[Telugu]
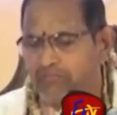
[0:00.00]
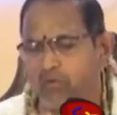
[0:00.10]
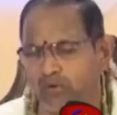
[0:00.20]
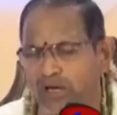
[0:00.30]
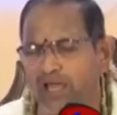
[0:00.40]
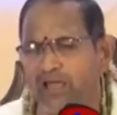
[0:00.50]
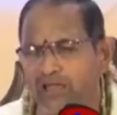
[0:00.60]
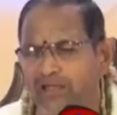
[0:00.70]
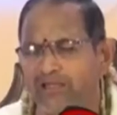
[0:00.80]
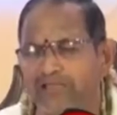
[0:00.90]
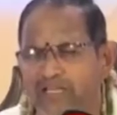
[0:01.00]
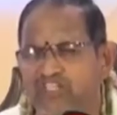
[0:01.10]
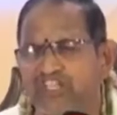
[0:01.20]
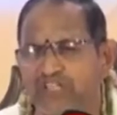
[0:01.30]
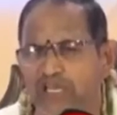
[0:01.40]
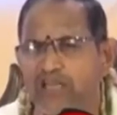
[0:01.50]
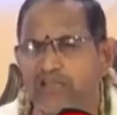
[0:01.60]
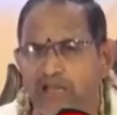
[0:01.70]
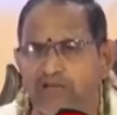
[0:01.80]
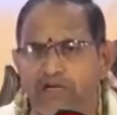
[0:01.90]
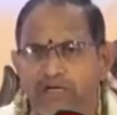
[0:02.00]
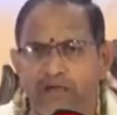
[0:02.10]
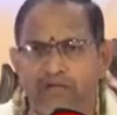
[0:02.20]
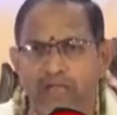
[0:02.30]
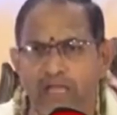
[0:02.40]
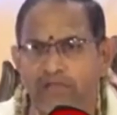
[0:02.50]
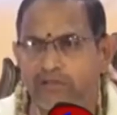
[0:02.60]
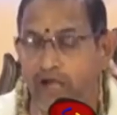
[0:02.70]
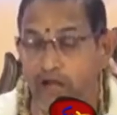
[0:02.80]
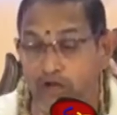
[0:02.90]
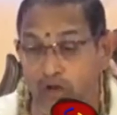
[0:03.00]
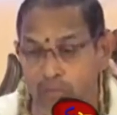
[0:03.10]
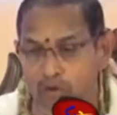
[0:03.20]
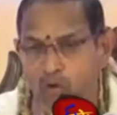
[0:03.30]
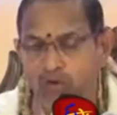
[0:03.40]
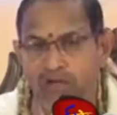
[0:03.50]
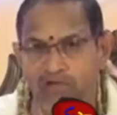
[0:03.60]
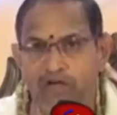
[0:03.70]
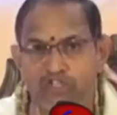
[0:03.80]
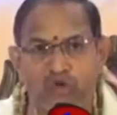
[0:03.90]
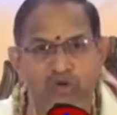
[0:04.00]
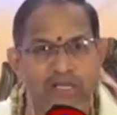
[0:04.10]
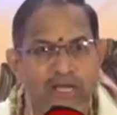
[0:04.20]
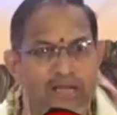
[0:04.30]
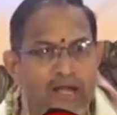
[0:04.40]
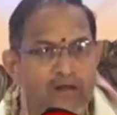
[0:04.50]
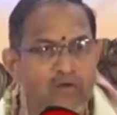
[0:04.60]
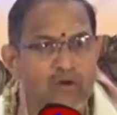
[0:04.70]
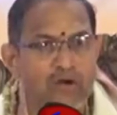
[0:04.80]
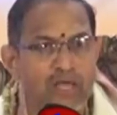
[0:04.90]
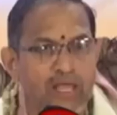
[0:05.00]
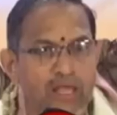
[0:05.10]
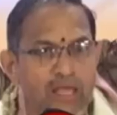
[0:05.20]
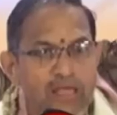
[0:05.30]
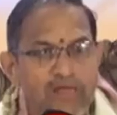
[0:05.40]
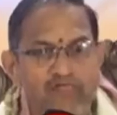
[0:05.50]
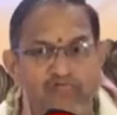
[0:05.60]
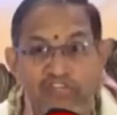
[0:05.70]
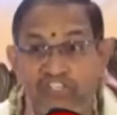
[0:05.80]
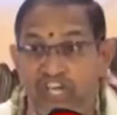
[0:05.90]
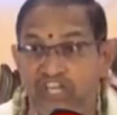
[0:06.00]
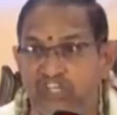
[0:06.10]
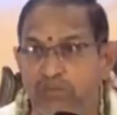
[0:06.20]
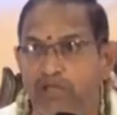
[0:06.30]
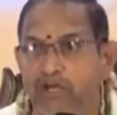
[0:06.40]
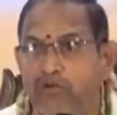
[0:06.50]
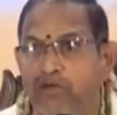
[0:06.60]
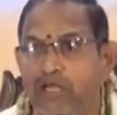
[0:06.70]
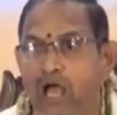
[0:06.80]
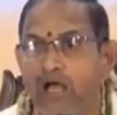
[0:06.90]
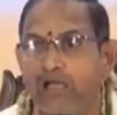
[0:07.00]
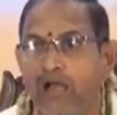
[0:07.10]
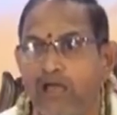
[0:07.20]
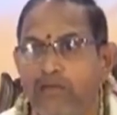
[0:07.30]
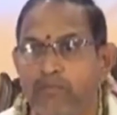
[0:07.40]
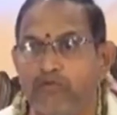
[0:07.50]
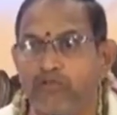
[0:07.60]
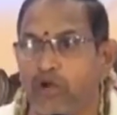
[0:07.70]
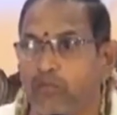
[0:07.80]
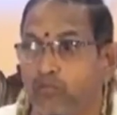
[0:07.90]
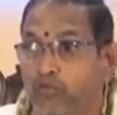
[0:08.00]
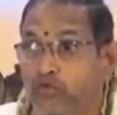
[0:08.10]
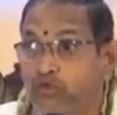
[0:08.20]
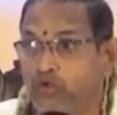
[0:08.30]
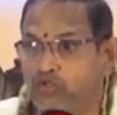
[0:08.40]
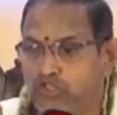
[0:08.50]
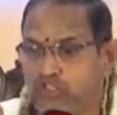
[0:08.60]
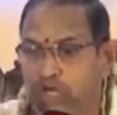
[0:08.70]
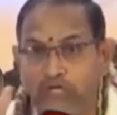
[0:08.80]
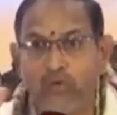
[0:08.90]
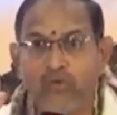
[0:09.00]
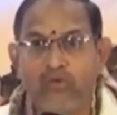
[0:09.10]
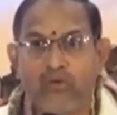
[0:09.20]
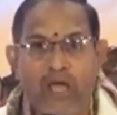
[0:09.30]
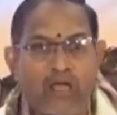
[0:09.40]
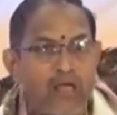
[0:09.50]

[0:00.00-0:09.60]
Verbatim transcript: పోన్లే తెలిసి తెలియని తనం అంటాడు తనని నమ్ముకున్నవాడి జోలికి వెళ్ళాడనుకోండి విశేషమైనటువంటి ఆగ్రహాన్ని పొందుతాడు ముందు చటుక్కున